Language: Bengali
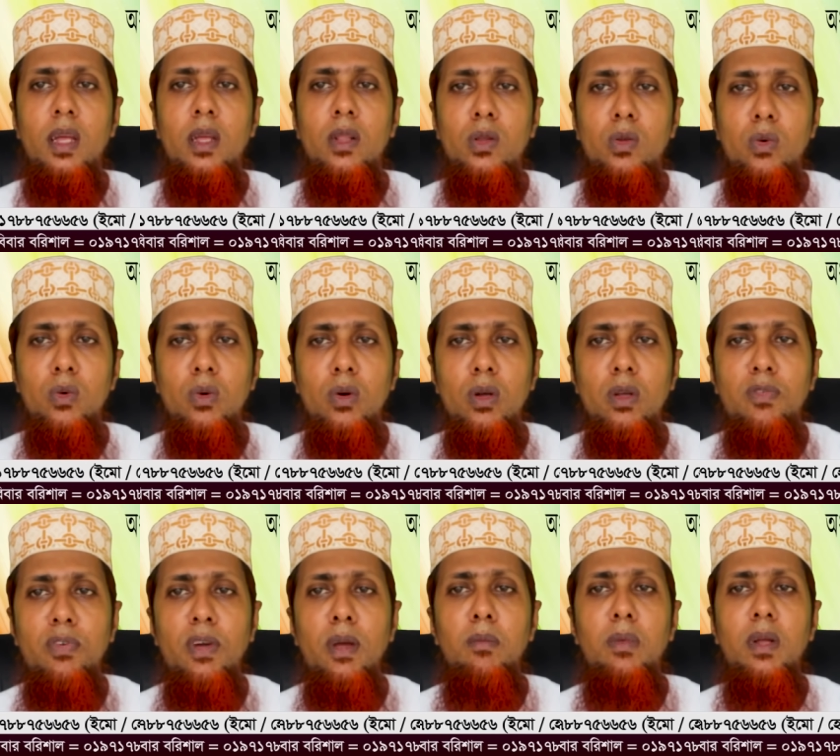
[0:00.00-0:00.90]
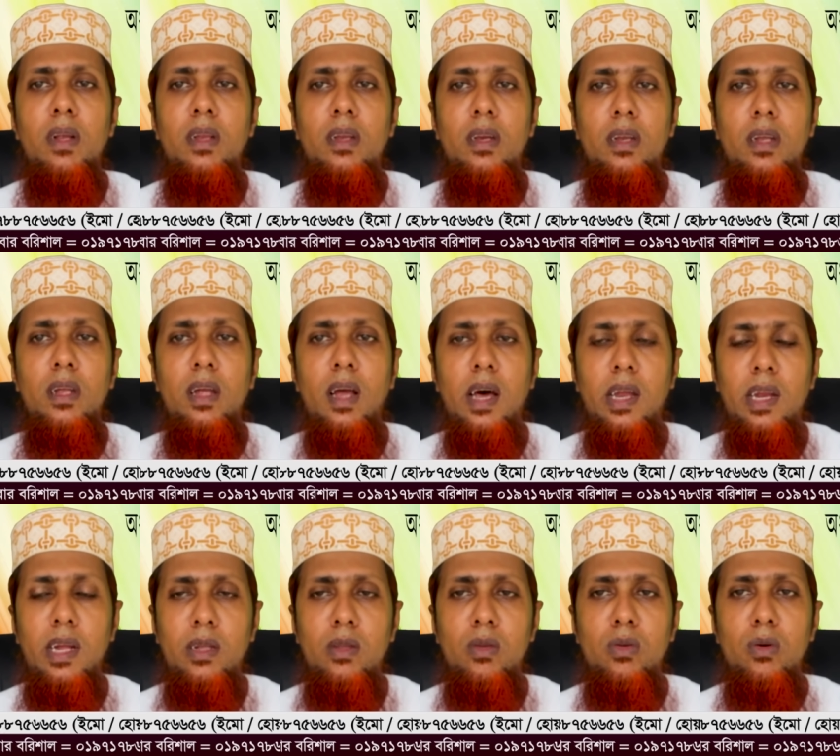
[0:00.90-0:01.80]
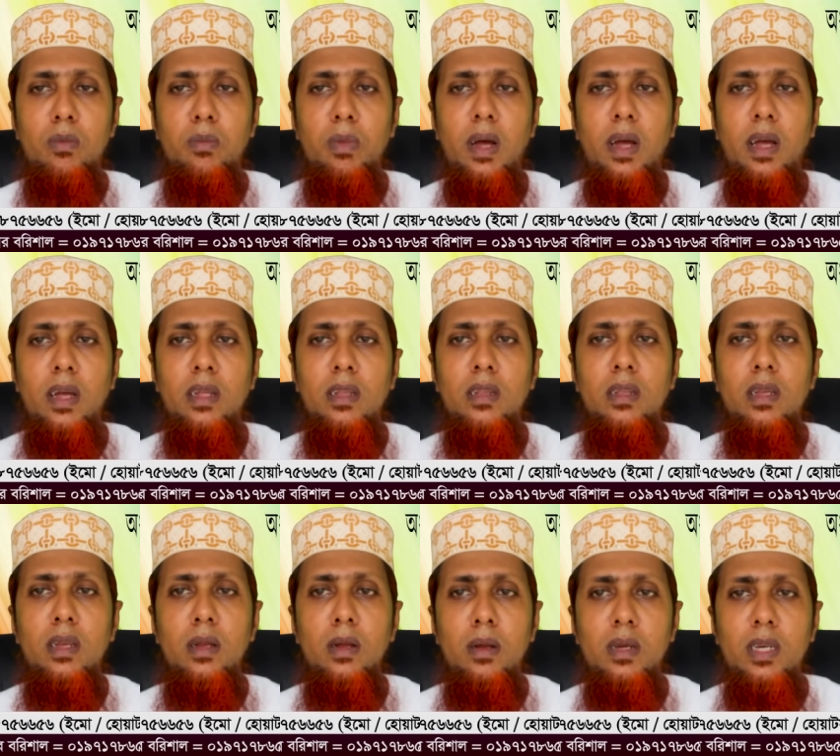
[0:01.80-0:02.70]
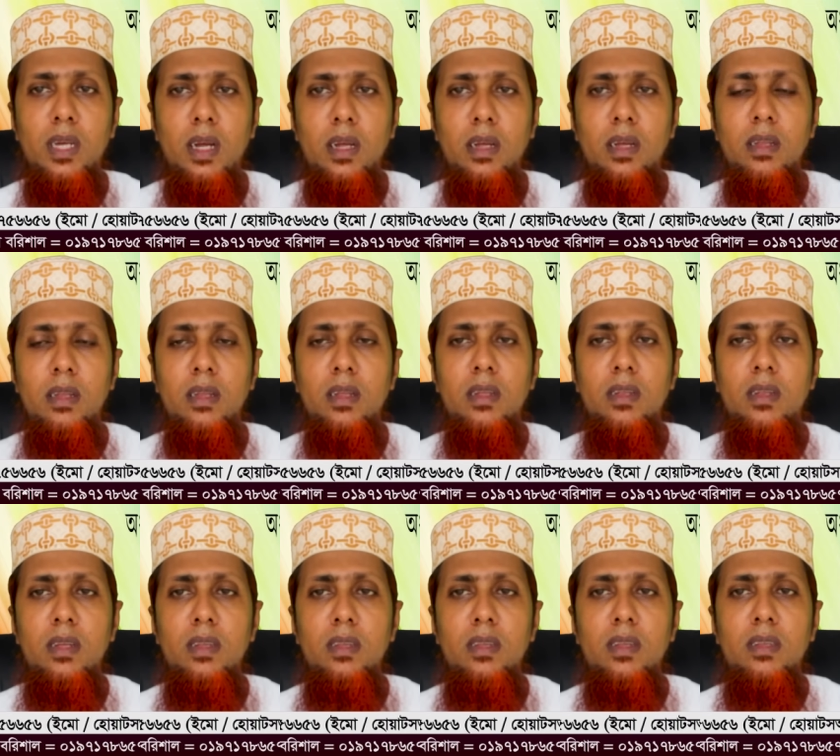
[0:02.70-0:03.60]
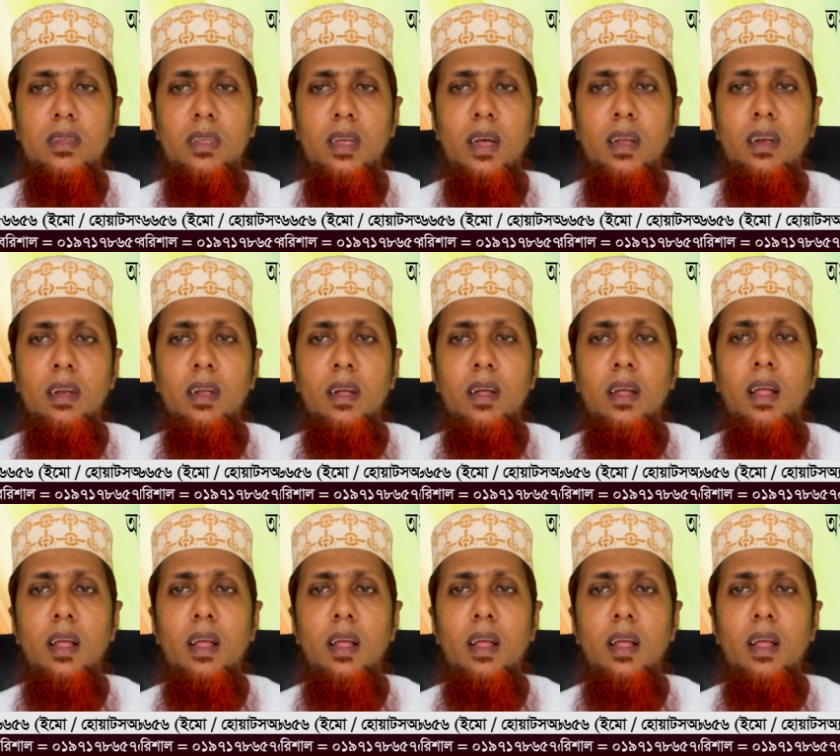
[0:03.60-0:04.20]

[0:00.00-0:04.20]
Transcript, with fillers: কিন্তু ওই ফ্যামিলিরই আরেকজন ভাই তিনি সাক্ষী দিয়েছেন যে স্যার